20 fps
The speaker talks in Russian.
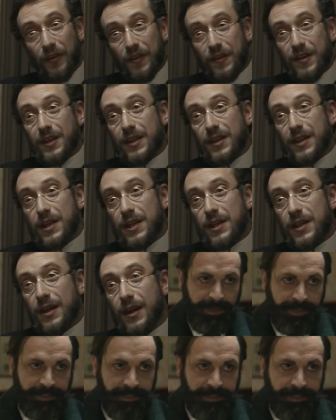Я
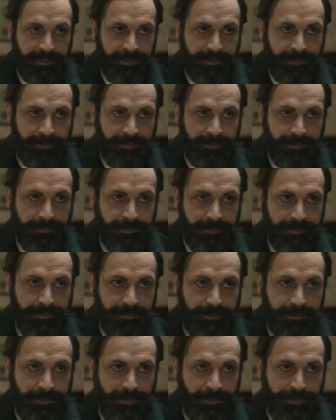сказал, это людская
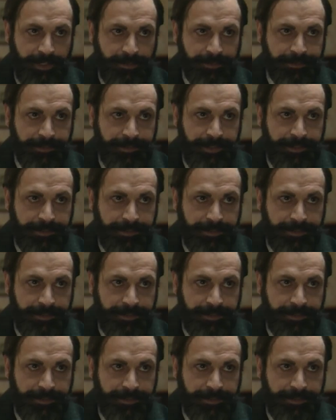болтовня. Бедняжка была